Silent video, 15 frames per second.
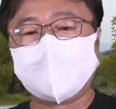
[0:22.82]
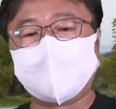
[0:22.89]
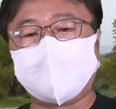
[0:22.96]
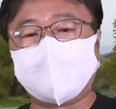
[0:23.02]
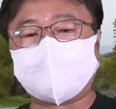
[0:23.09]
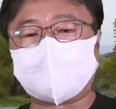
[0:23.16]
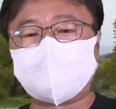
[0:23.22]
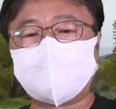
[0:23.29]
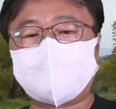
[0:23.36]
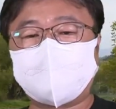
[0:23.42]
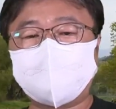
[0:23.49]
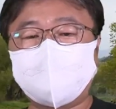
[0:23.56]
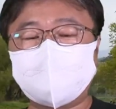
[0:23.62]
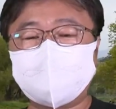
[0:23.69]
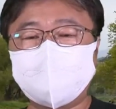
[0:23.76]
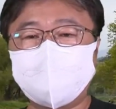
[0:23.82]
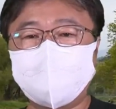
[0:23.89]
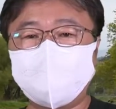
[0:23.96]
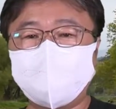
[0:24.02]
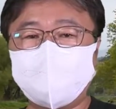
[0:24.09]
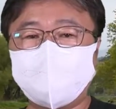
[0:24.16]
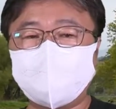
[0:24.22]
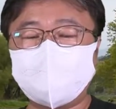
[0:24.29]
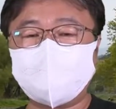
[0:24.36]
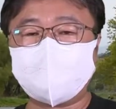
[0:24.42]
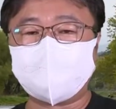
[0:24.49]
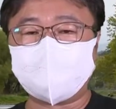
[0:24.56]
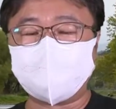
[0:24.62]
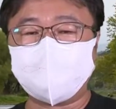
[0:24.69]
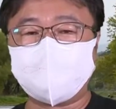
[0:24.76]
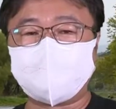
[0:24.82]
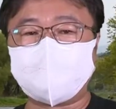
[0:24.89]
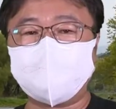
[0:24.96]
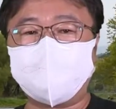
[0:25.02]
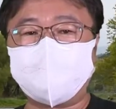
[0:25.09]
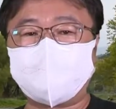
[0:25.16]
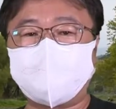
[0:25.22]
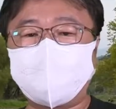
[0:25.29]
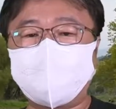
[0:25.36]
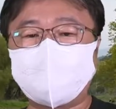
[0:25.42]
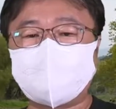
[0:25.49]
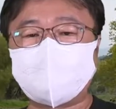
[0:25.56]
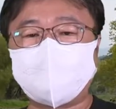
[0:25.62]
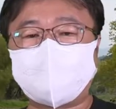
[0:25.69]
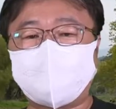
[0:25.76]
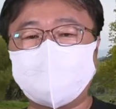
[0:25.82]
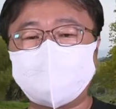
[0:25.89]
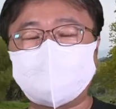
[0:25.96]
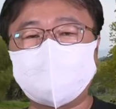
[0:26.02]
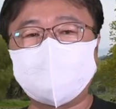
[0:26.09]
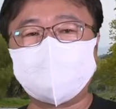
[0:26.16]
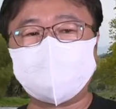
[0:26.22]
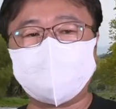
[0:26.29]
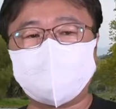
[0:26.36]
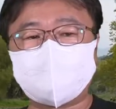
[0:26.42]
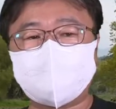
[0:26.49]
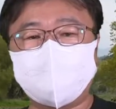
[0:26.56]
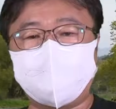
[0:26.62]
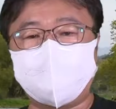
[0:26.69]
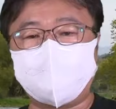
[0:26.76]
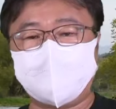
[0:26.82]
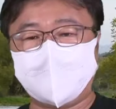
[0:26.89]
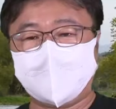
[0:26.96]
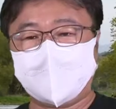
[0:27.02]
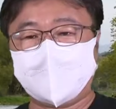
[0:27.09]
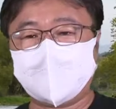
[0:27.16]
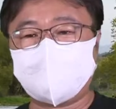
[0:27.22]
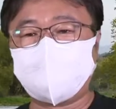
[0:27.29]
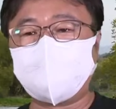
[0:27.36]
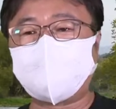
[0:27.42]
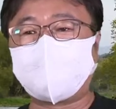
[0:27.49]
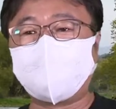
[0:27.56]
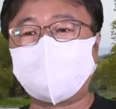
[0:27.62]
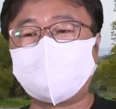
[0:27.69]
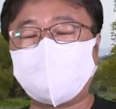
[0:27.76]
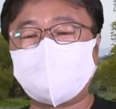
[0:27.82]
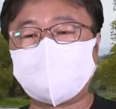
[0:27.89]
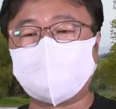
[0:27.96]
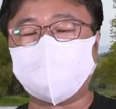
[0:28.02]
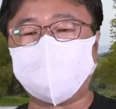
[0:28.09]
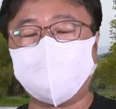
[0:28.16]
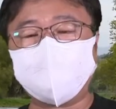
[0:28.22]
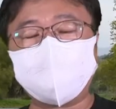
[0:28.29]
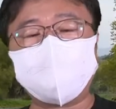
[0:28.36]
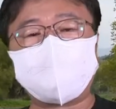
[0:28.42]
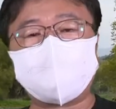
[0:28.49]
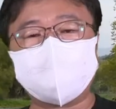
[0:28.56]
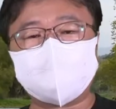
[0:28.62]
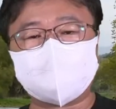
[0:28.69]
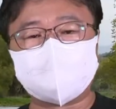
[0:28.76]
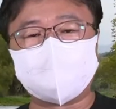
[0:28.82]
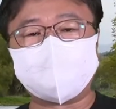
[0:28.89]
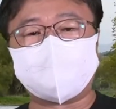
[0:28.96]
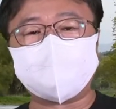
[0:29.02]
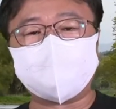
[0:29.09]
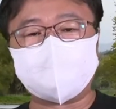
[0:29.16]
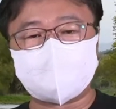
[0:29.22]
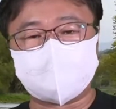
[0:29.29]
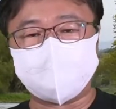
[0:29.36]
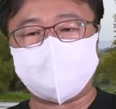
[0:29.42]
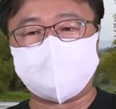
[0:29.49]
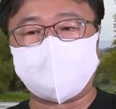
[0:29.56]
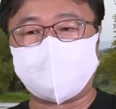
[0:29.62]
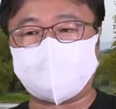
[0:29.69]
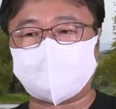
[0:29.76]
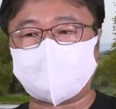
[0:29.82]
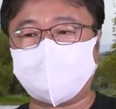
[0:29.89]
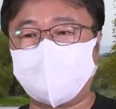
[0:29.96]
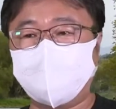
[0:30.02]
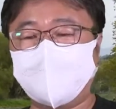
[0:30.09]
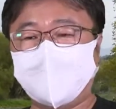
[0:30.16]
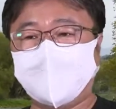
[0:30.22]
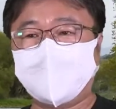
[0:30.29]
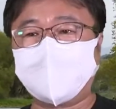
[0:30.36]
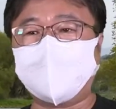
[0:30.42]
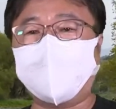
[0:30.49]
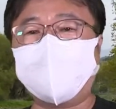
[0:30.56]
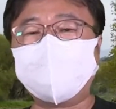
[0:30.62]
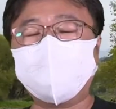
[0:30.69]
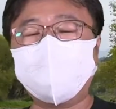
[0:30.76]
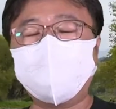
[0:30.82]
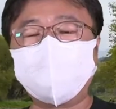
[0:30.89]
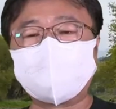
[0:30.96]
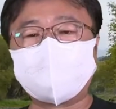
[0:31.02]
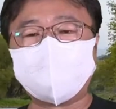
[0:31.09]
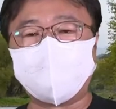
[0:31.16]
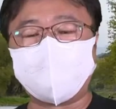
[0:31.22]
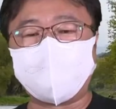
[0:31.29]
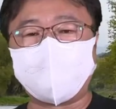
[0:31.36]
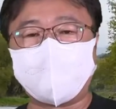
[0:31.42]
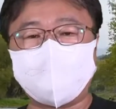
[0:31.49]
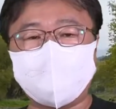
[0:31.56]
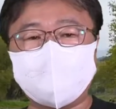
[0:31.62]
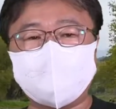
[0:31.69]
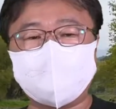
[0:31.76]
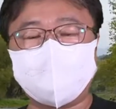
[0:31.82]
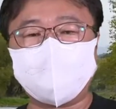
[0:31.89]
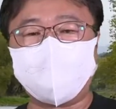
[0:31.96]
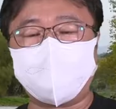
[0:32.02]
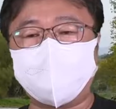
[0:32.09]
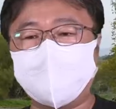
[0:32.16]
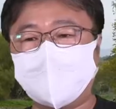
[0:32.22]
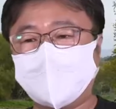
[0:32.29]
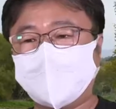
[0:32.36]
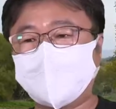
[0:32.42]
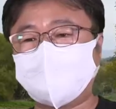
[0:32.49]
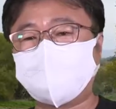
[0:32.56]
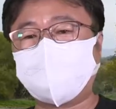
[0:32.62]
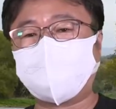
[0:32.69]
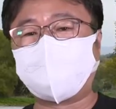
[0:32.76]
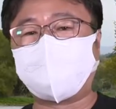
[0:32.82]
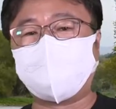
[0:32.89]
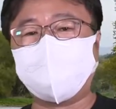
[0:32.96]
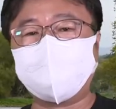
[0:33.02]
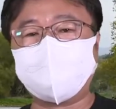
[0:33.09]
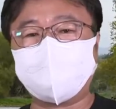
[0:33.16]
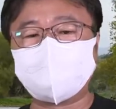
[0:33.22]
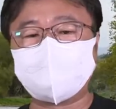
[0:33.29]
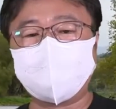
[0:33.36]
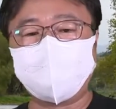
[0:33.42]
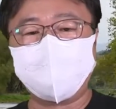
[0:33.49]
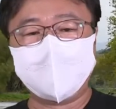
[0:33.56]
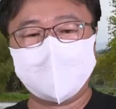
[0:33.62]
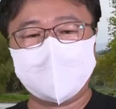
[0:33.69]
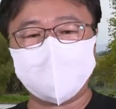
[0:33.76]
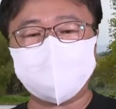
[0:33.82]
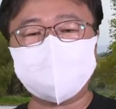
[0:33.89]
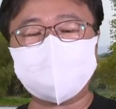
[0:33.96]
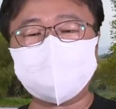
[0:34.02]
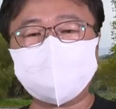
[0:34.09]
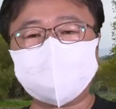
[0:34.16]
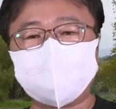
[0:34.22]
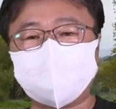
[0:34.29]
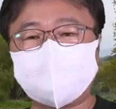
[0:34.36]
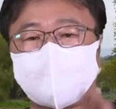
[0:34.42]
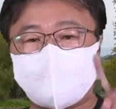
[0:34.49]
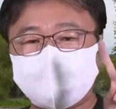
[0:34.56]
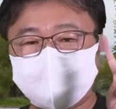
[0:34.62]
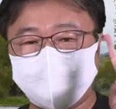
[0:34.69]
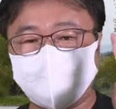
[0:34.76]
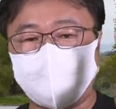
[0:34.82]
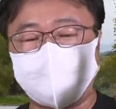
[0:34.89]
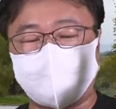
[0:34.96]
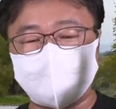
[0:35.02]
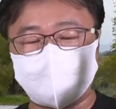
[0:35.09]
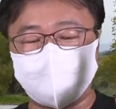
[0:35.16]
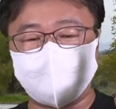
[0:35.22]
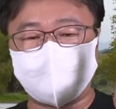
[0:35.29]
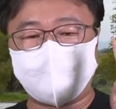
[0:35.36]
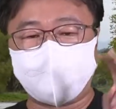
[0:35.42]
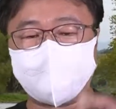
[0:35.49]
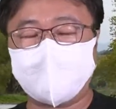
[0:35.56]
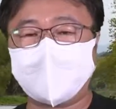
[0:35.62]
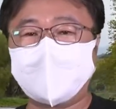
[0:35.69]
예, 지속가능발전협의회는 우리 지역의 지속가능성을 위해서 지속가능 발전 목표라는 것들을 만들었습니다. 그래서 열일곱 개 목표가 있는데요. 그거와 관련해서 물은 두 가지 목표가 있습니다.